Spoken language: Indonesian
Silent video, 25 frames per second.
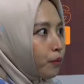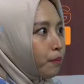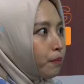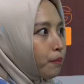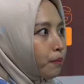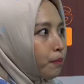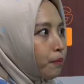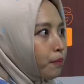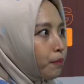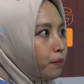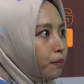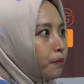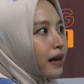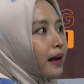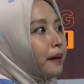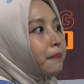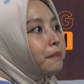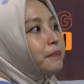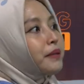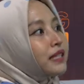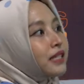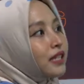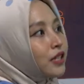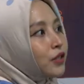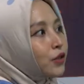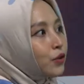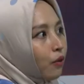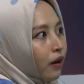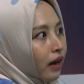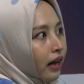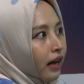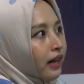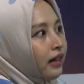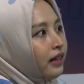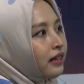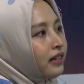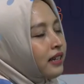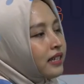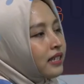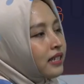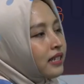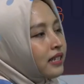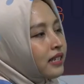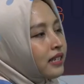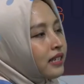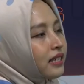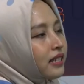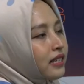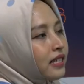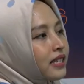untuk mengambil siswa
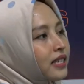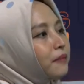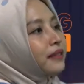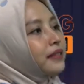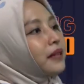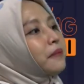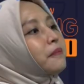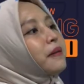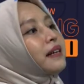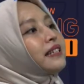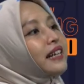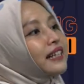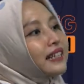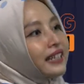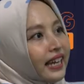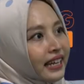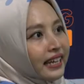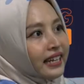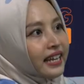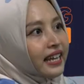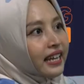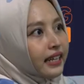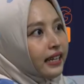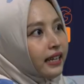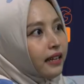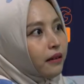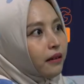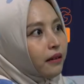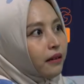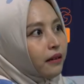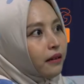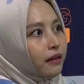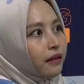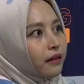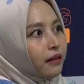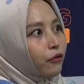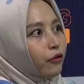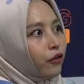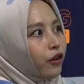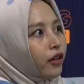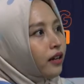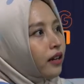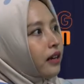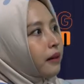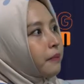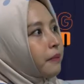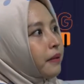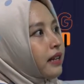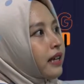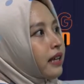sebanyak-banyaknya dari mungkin
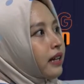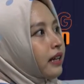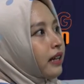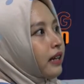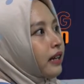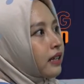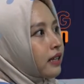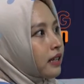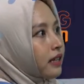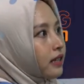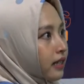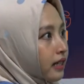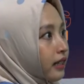apa dari